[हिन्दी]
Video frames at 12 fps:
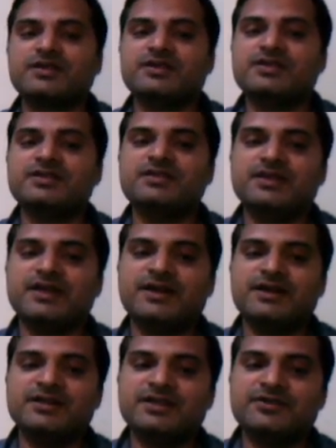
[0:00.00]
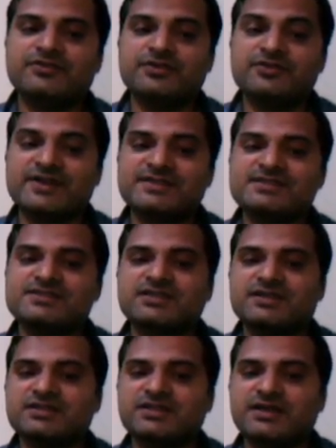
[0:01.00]
कि ये एंटी डेरिवेटिव एग्जिस्ट
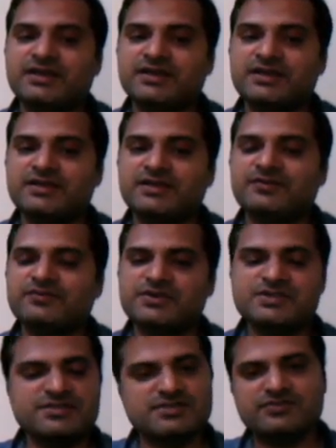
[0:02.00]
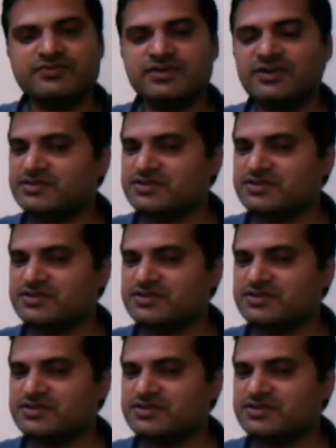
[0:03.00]
करता है या नहीं वंस वी हैव